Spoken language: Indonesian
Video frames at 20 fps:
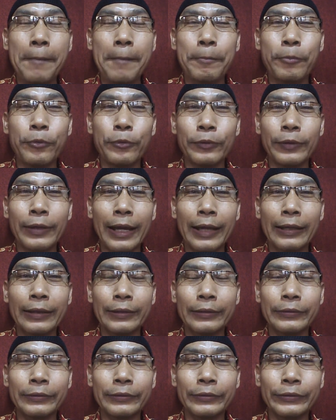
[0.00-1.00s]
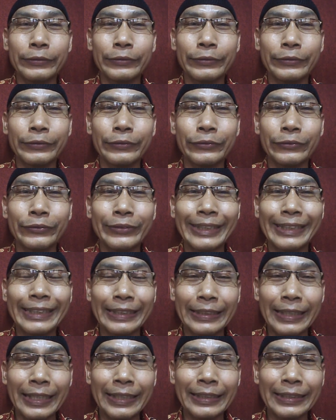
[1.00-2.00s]
tabungan
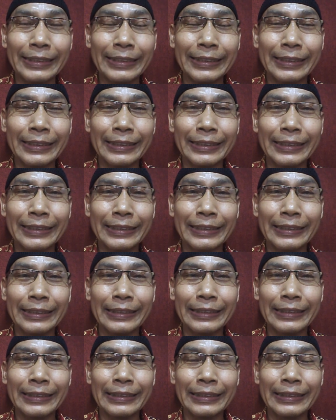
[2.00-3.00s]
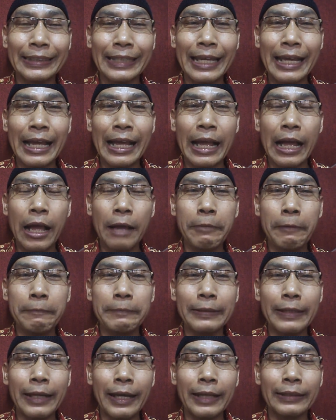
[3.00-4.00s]
istri saya di sini
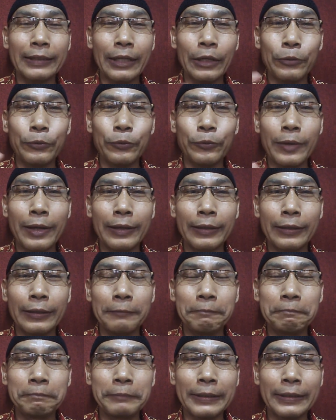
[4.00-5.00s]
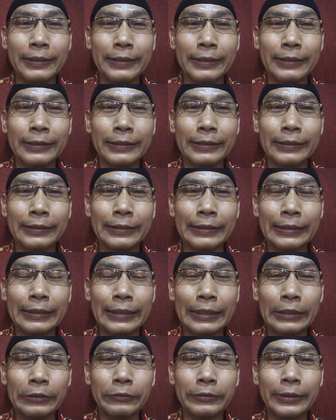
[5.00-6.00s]
apabila ada uang lebih
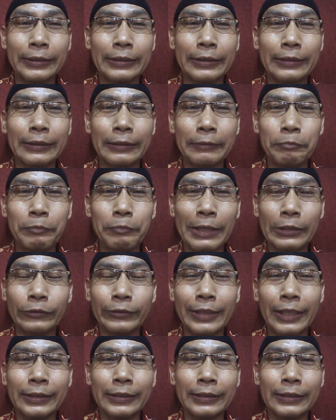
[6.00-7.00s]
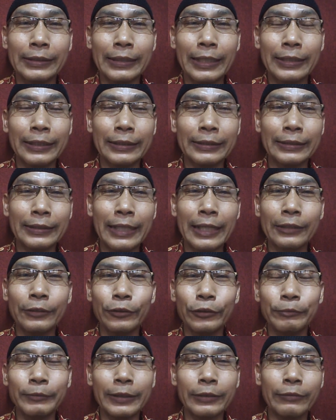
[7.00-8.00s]
itu dimasukkan sini ada
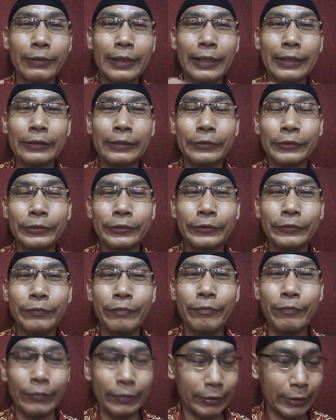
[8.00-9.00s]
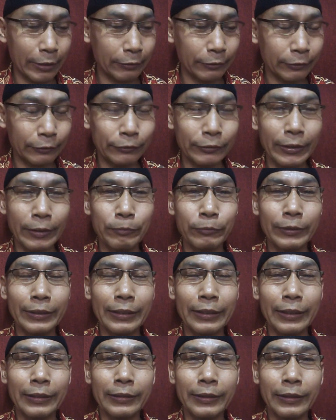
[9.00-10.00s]
100 mungkin 200 saya juga
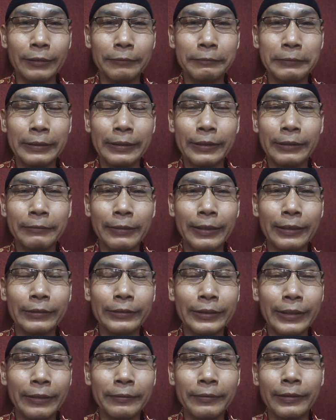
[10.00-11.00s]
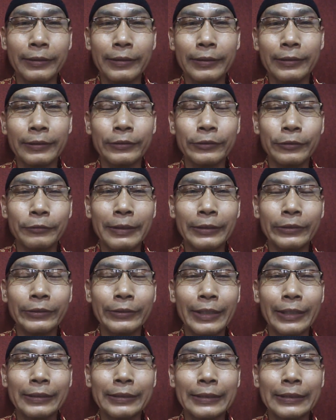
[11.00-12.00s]
mungkin ada lebih 500 saya suruh
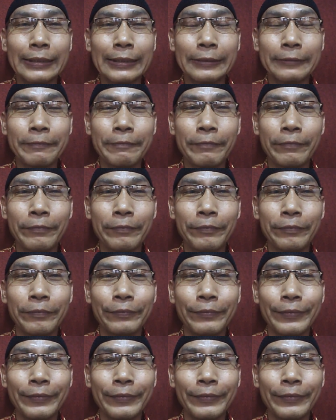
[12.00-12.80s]
masukkan sini